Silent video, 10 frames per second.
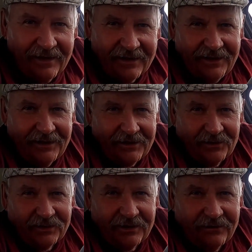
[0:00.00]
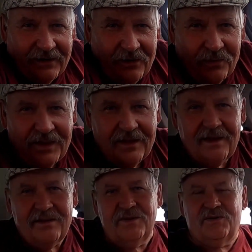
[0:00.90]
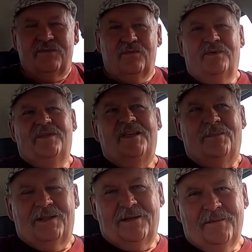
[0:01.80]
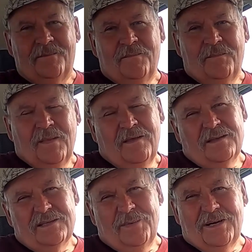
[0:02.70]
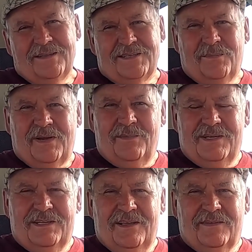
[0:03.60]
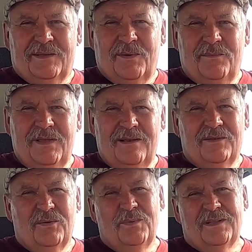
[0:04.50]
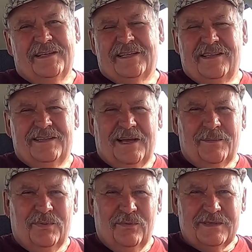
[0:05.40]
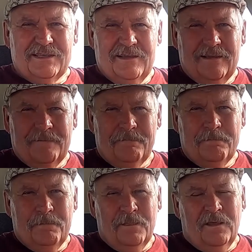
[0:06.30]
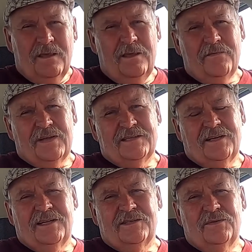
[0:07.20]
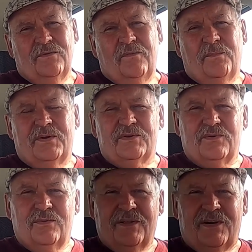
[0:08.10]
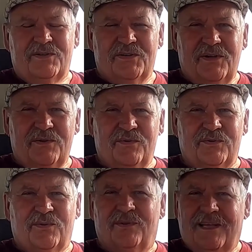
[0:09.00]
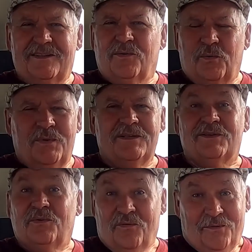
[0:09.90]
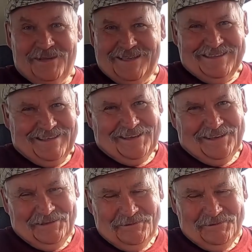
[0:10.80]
где-то года два у меня ничего не было. Собирался приобрести автомобиль, но было это не так просто. И в конце концов пришел к решению, что надо купить новый мотоцикл.